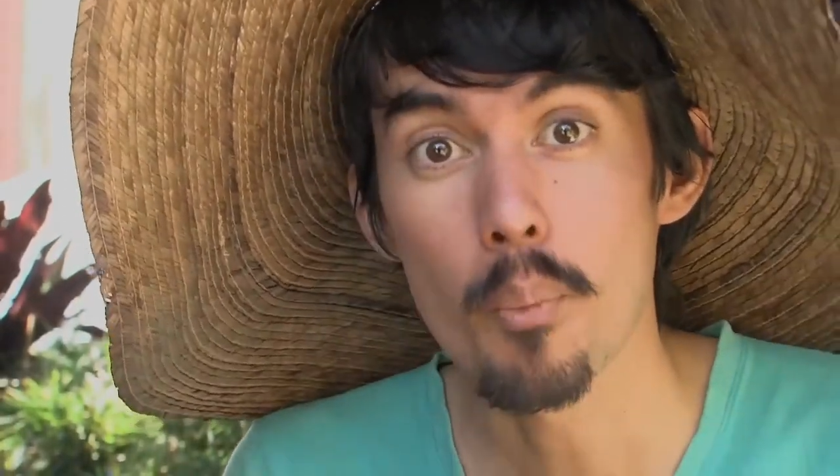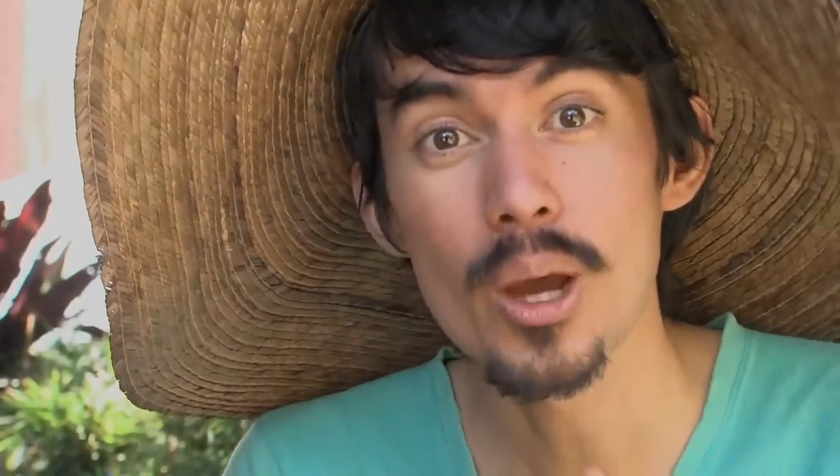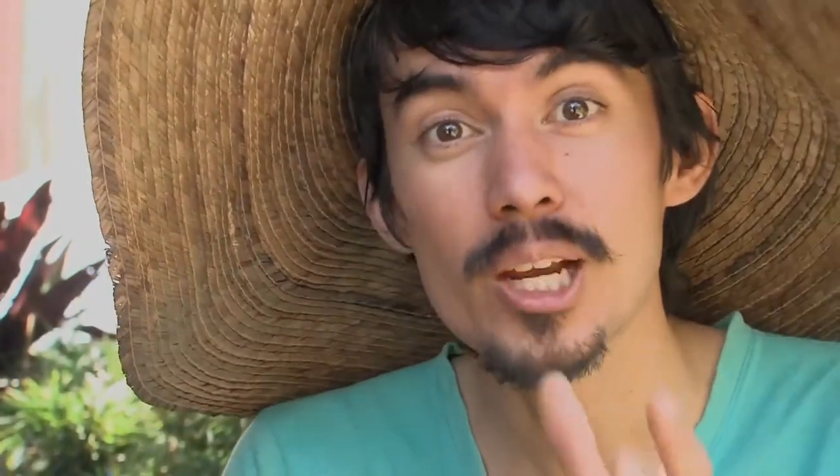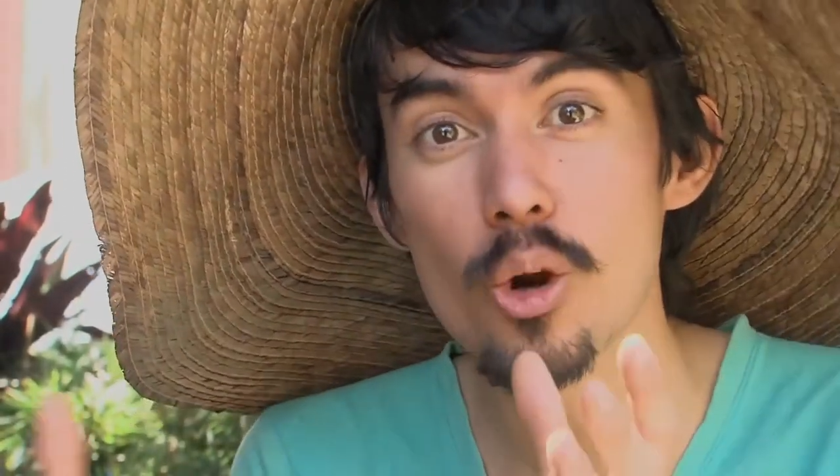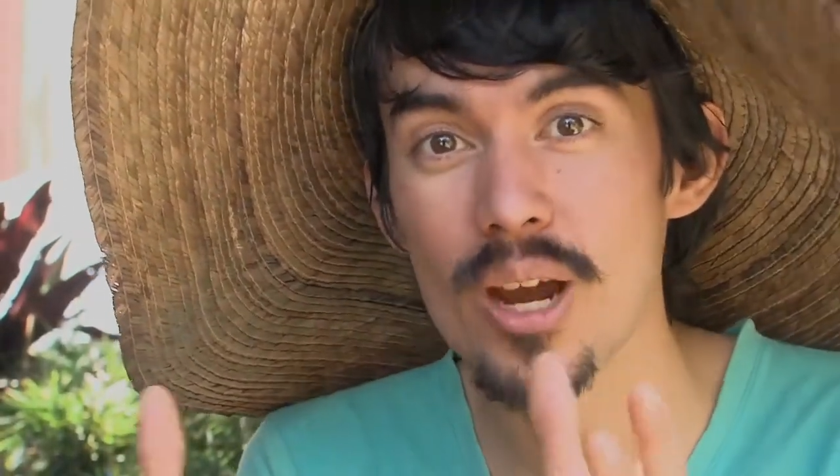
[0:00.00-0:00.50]

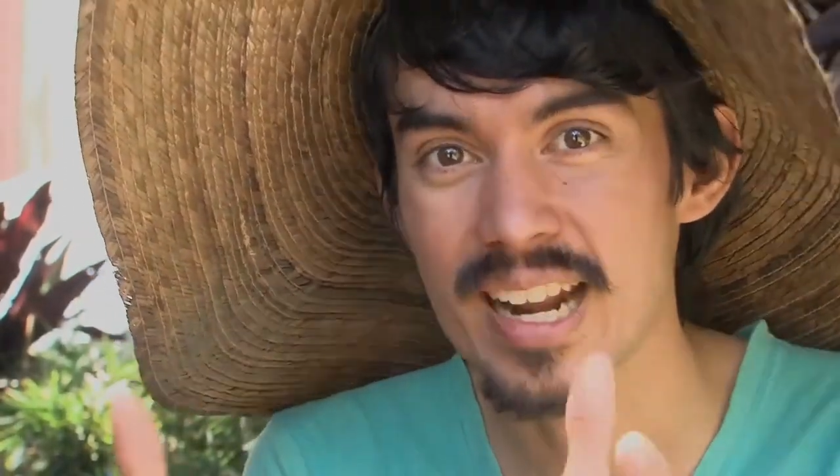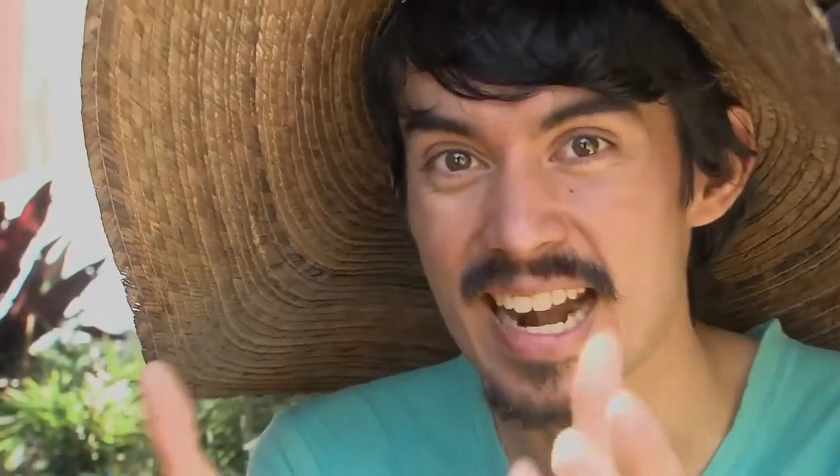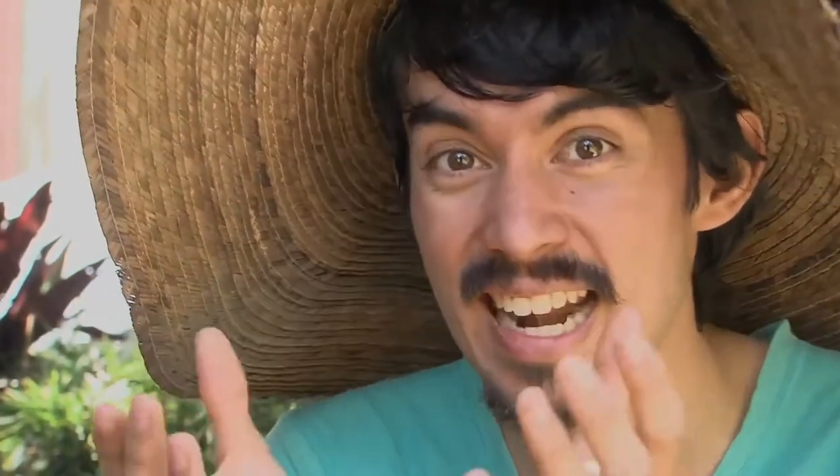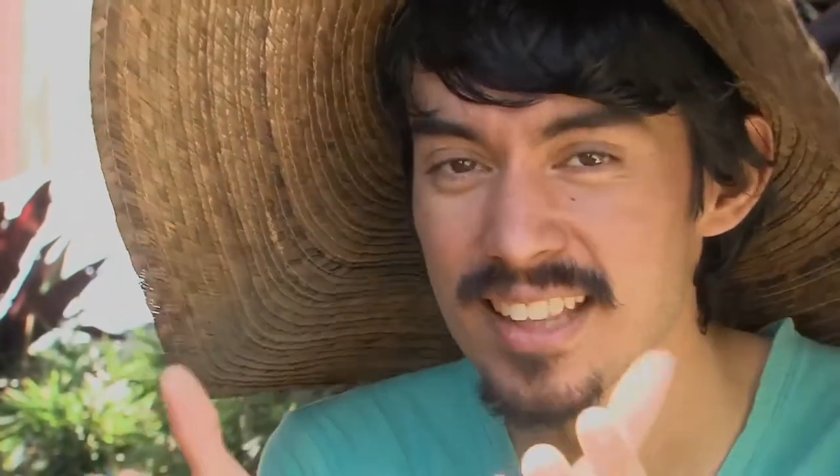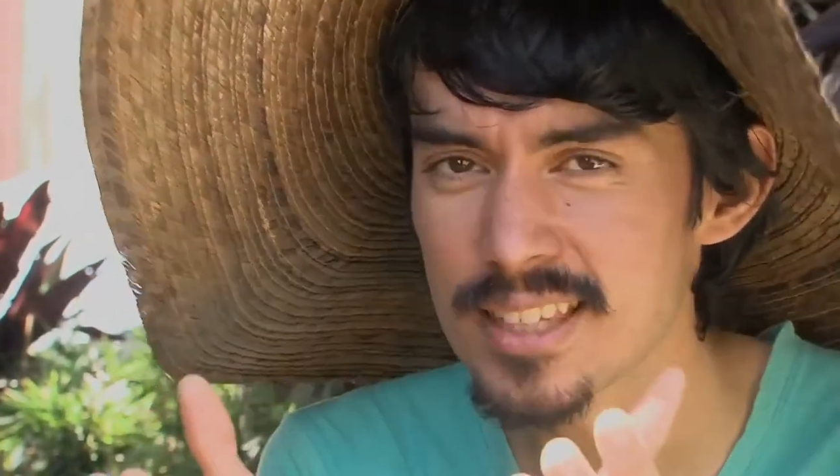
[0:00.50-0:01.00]
pueden
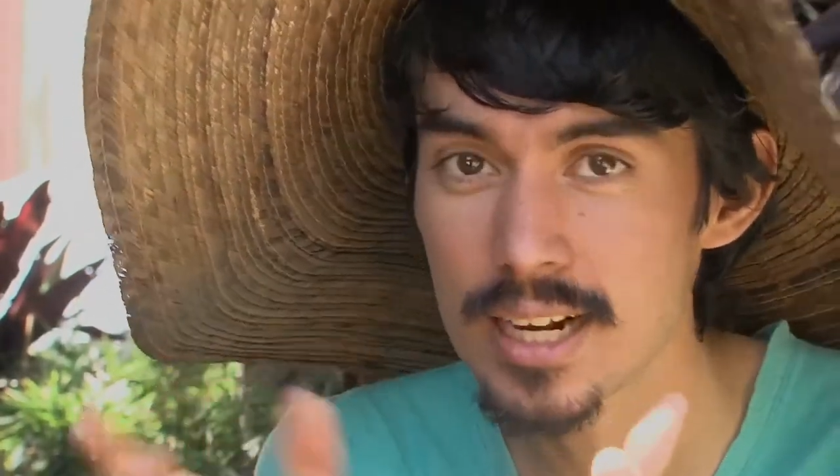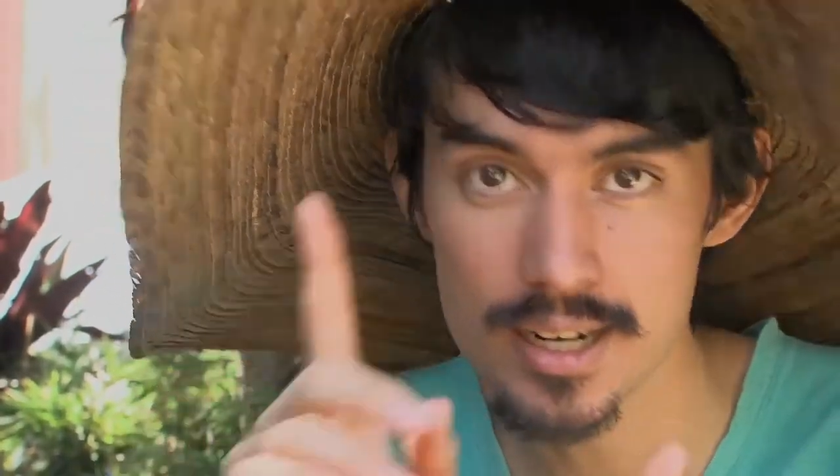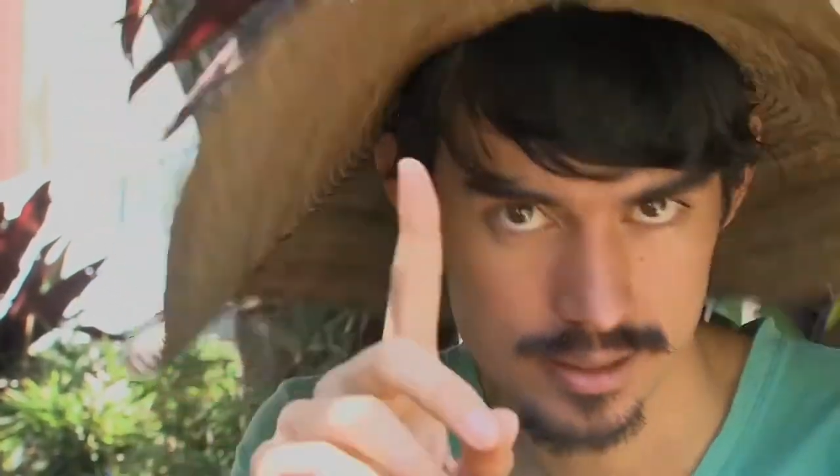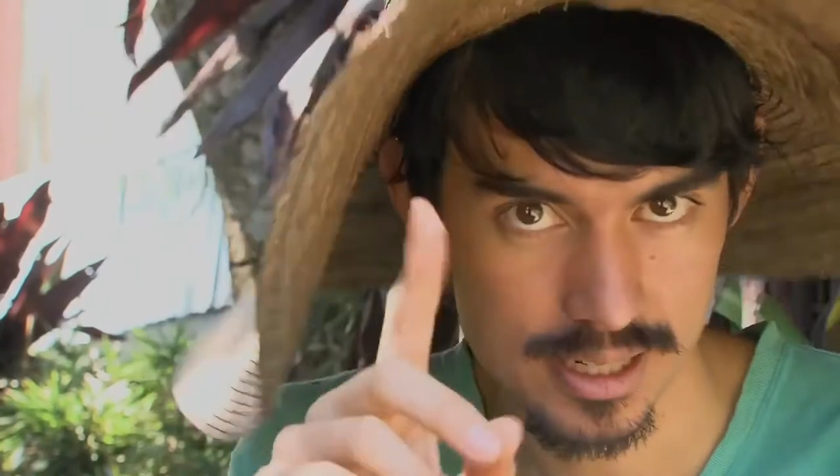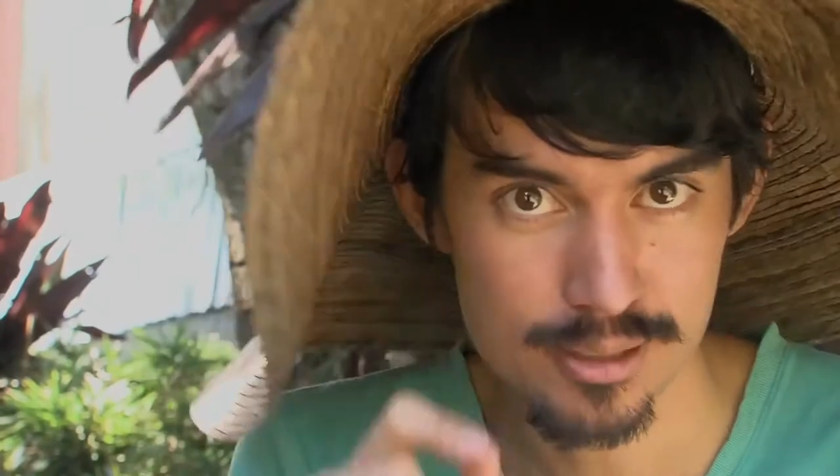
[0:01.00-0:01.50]
coger la
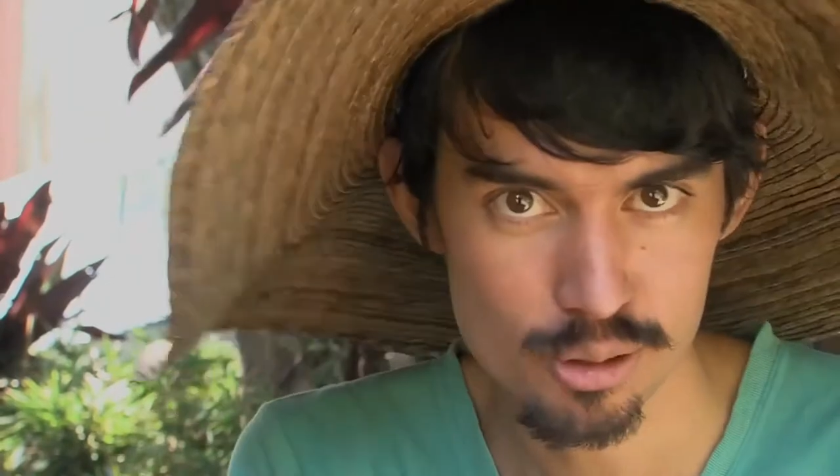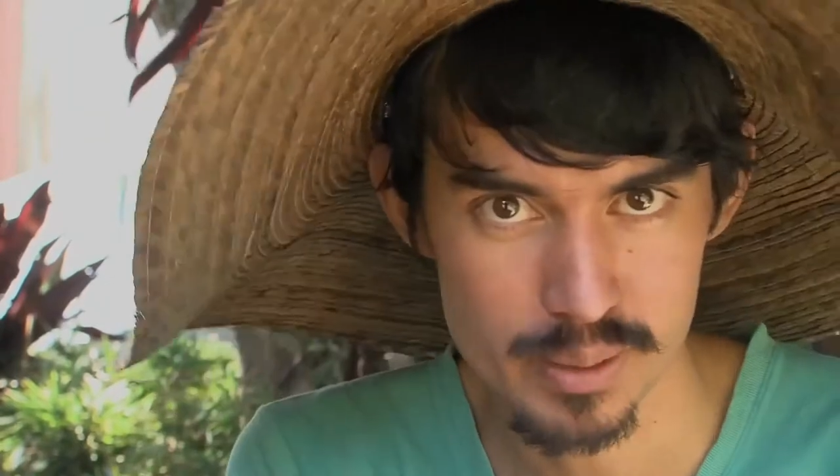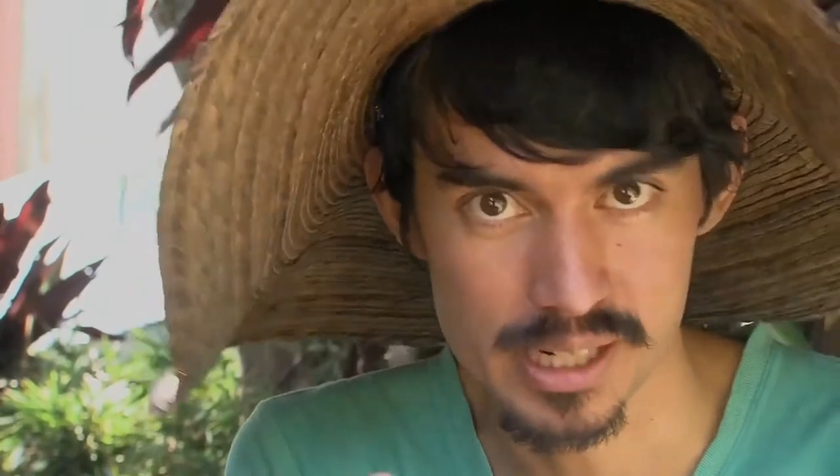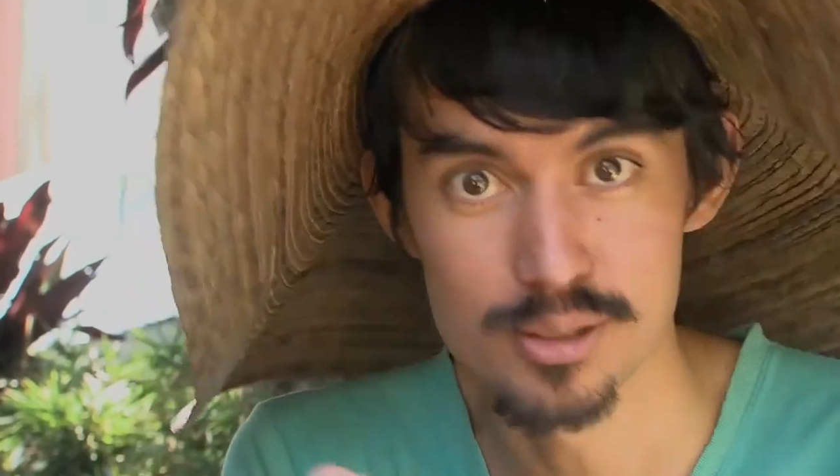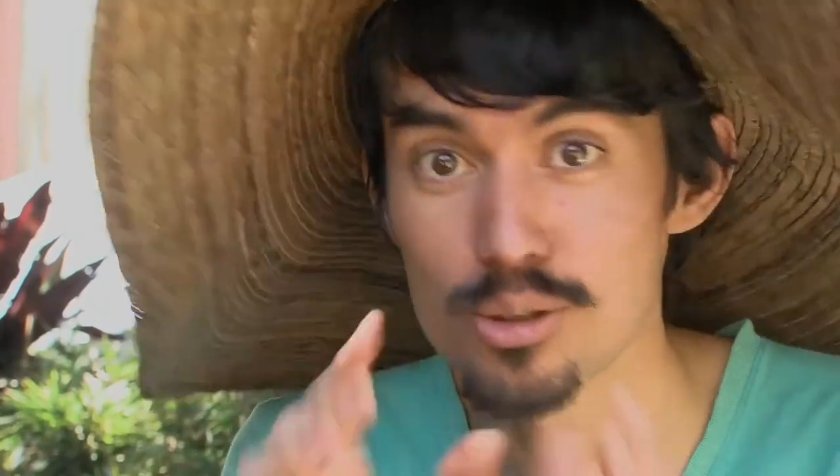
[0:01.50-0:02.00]
tierra sin las
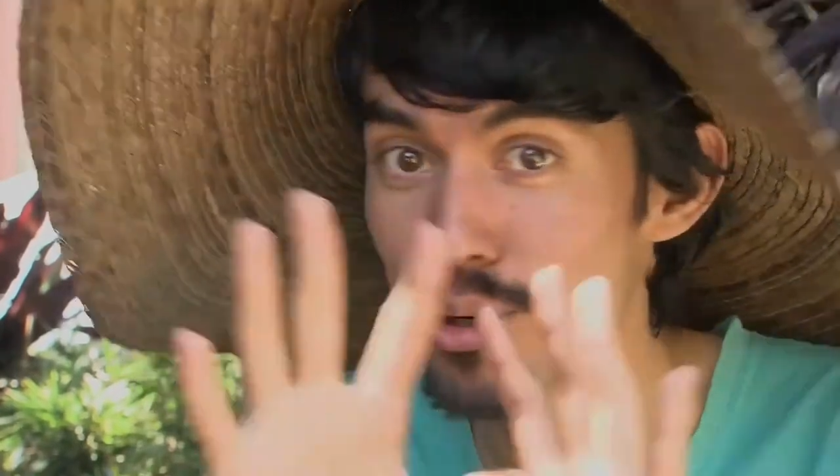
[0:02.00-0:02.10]
hormigas,